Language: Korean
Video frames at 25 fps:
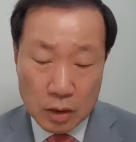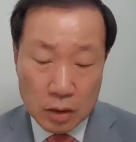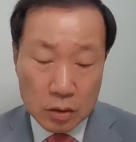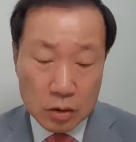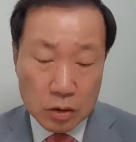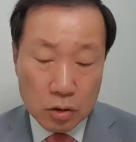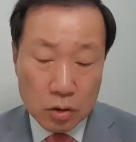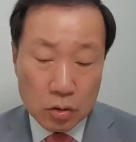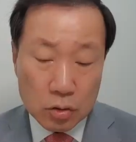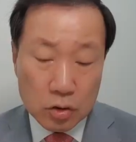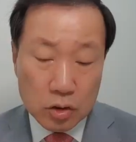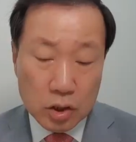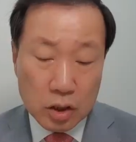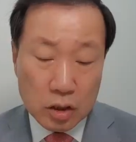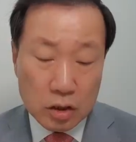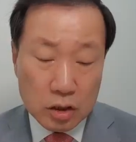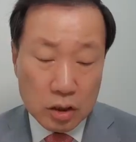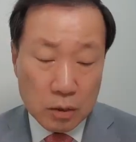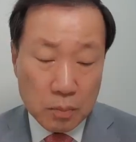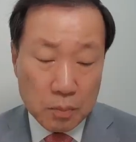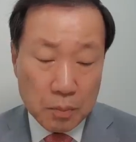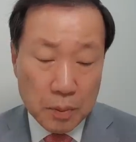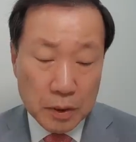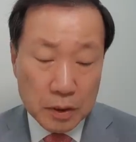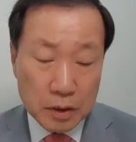정책
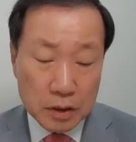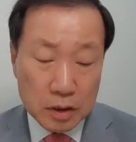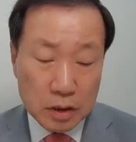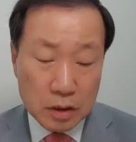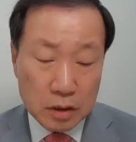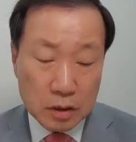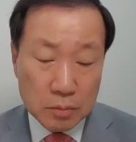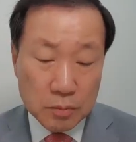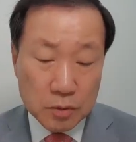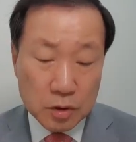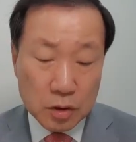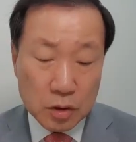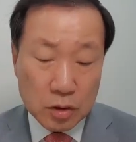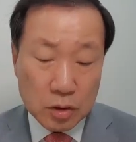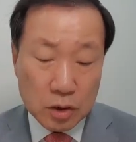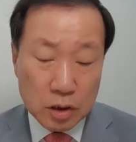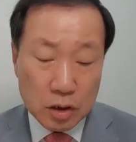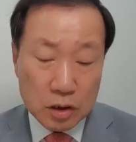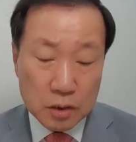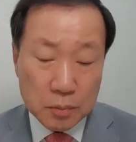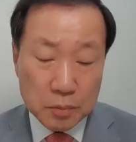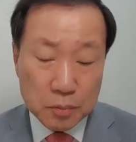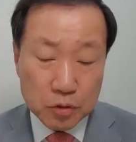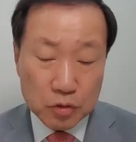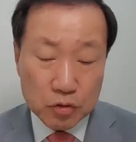실패 시 김정은에
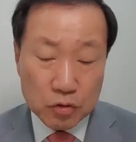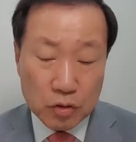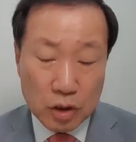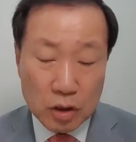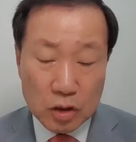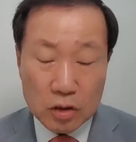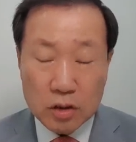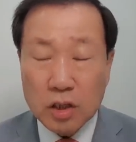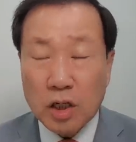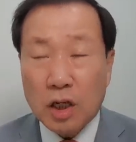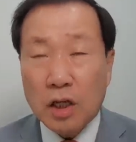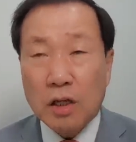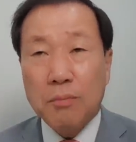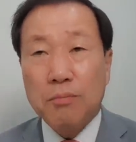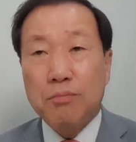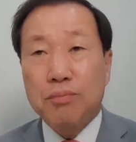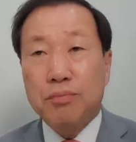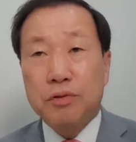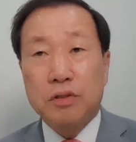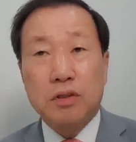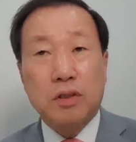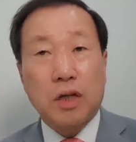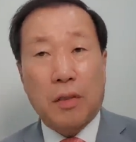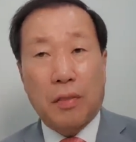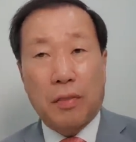집중되는 책임
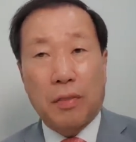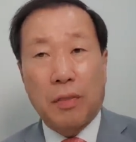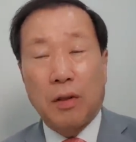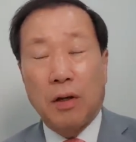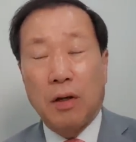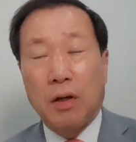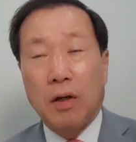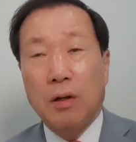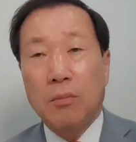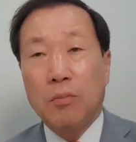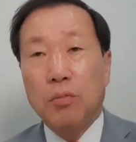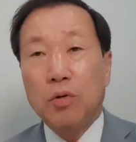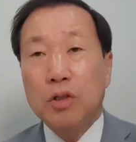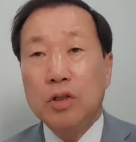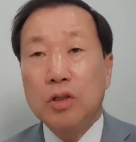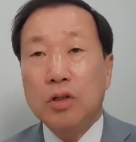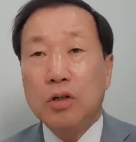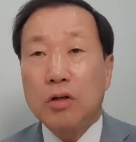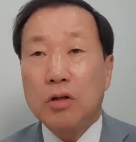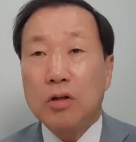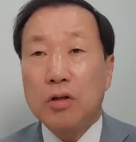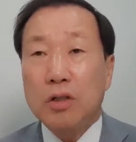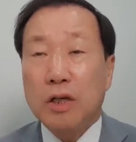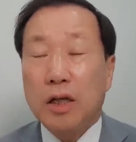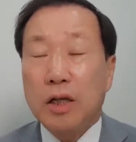분산 뭐 이런
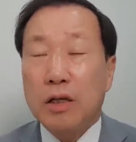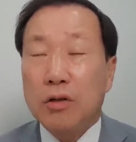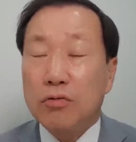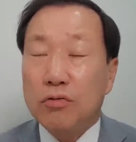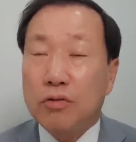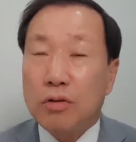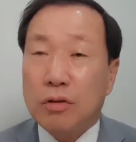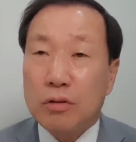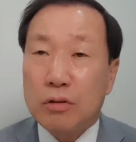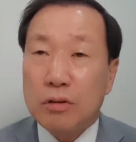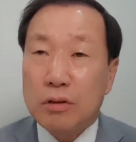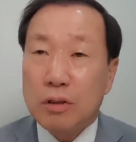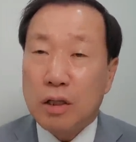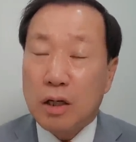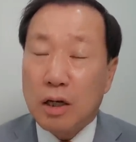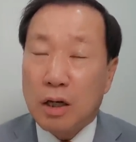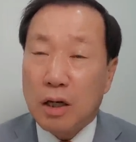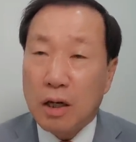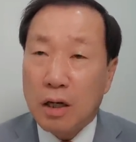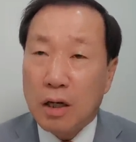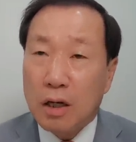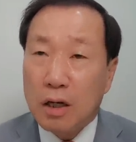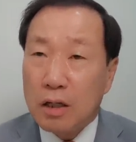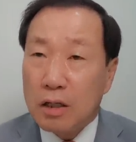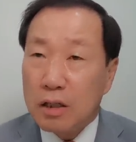걸 예로 들었는데
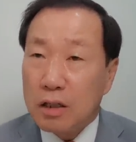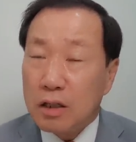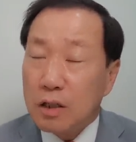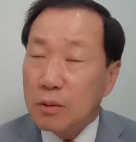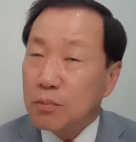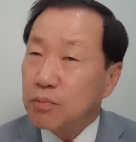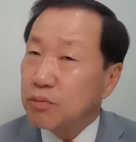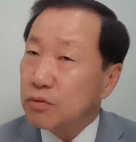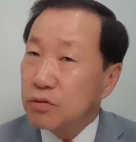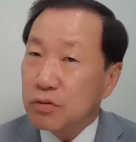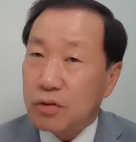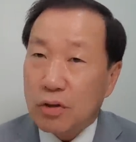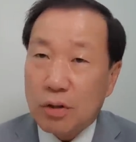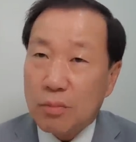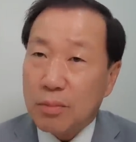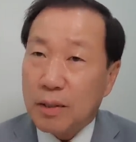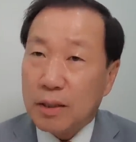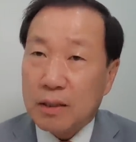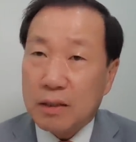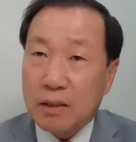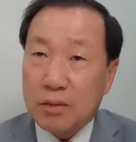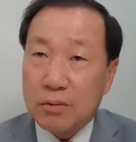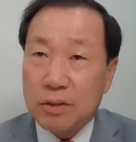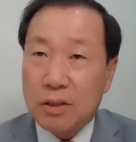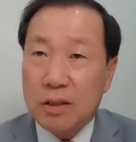이 분석이
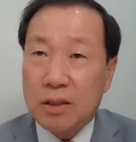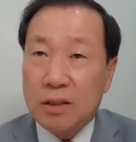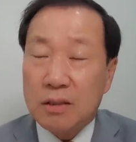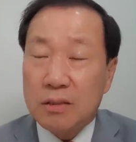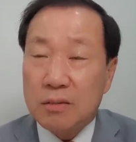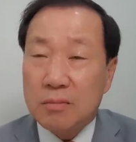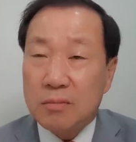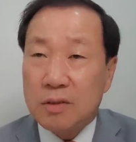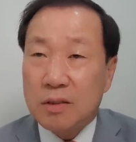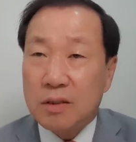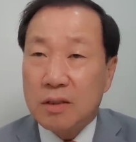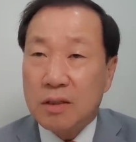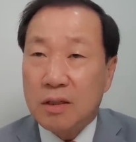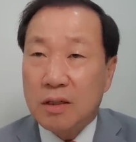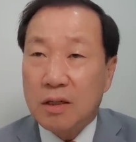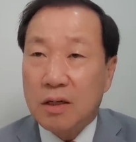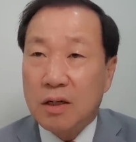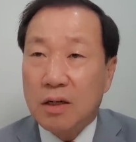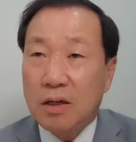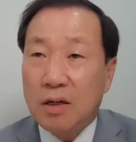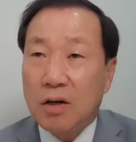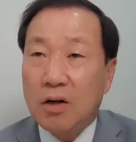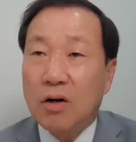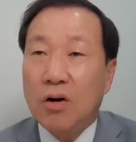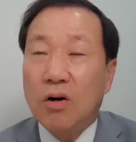맞다고 생각하십니까?
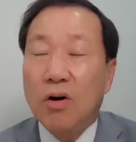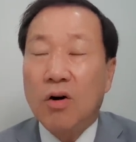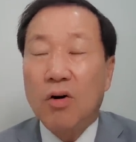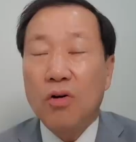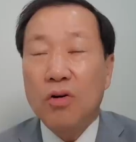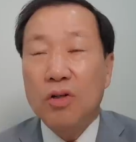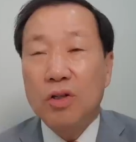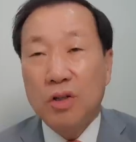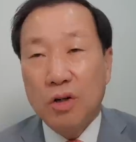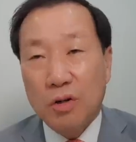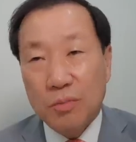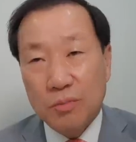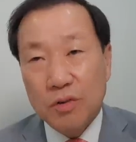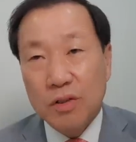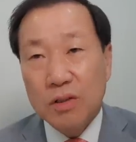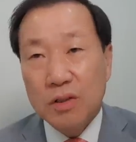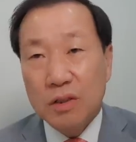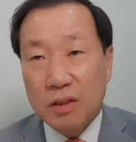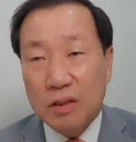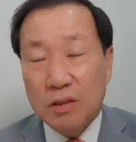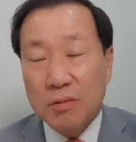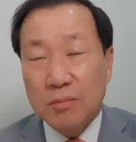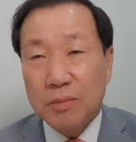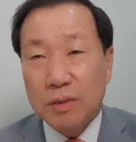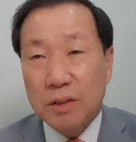어이없는
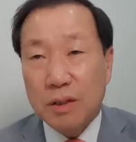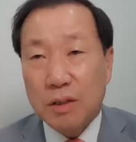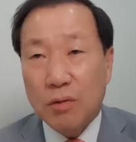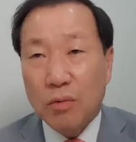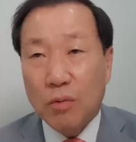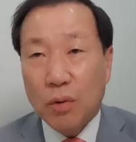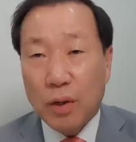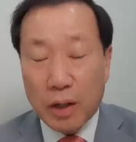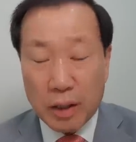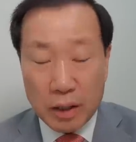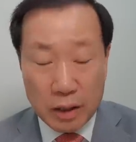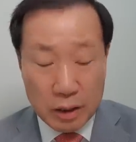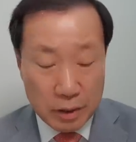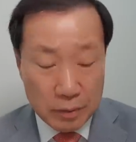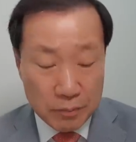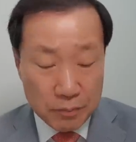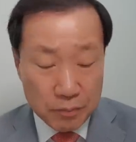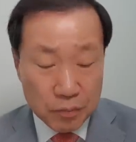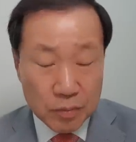일입니다. 왜?